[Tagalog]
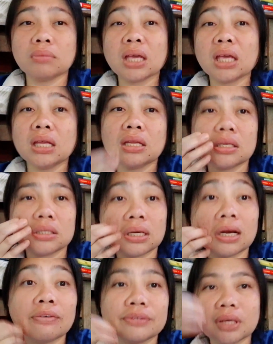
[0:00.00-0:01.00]
makinis
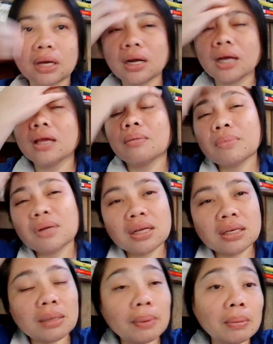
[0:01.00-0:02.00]
rough siya kaya
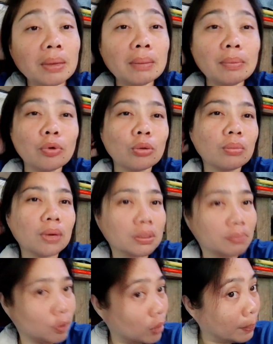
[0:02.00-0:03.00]
maganda pag may floor
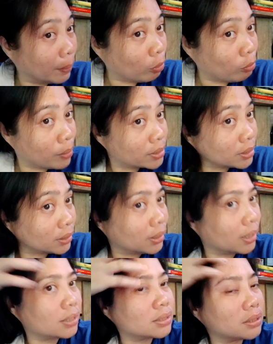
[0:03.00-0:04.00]
mat pero wala pa akong budget
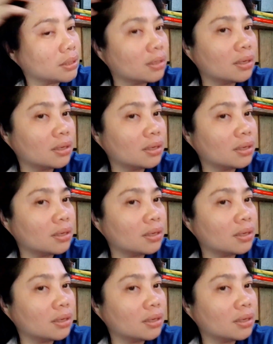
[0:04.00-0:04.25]
guys